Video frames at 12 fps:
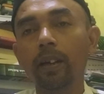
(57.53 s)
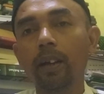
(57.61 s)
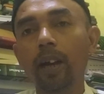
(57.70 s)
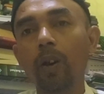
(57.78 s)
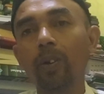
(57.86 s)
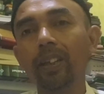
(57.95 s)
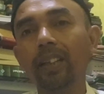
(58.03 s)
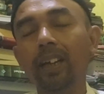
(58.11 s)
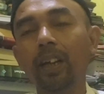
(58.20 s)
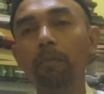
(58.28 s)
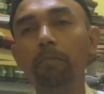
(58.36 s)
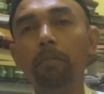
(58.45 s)
kalau kita
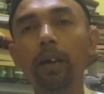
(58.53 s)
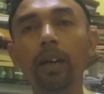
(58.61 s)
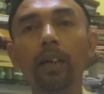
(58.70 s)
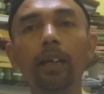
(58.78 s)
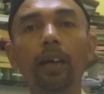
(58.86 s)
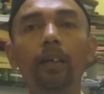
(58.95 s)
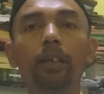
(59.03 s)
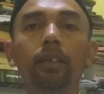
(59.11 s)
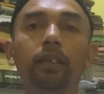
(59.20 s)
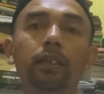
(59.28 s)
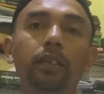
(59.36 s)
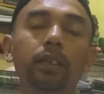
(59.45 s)
gambarkan
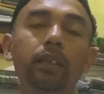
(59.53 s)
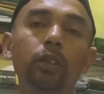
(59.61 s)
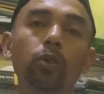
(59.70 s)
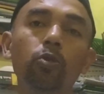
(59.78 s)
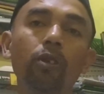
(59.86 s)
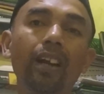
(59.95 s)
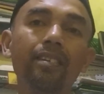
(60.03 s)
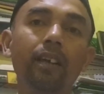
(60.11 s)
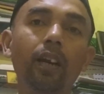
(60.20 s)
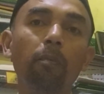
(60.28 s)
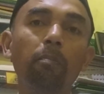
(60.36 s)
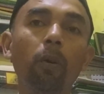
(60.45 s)
itu
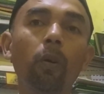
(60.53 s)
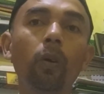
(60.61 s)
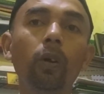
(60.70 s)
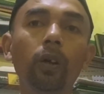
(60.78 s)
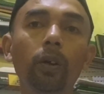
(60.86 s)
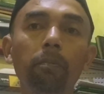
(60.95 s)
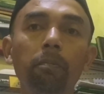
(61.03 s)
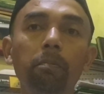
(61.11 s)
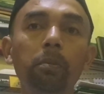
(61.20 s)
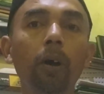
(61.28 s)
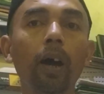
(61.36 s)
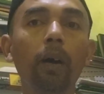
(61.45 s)
laksana pohon
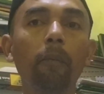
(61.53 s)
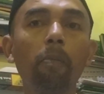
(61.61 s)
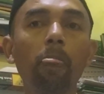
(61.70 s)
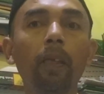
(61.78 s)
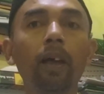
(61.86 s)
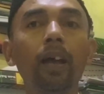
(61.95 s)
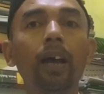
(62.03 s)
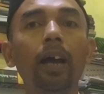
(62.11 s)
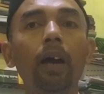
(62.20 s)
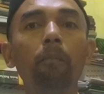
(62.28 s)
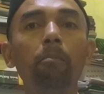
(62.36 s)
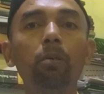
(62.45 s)
buah
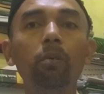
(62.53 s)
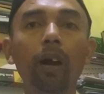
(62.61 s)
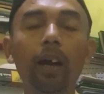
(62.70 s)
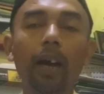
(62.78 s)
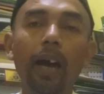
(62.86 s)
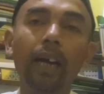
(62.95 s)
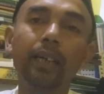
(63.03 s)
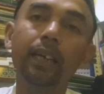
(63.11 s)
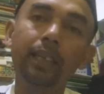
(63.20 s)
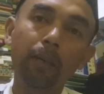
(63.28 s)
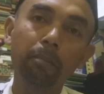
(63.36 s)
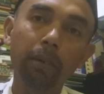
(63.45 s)
buah ada yang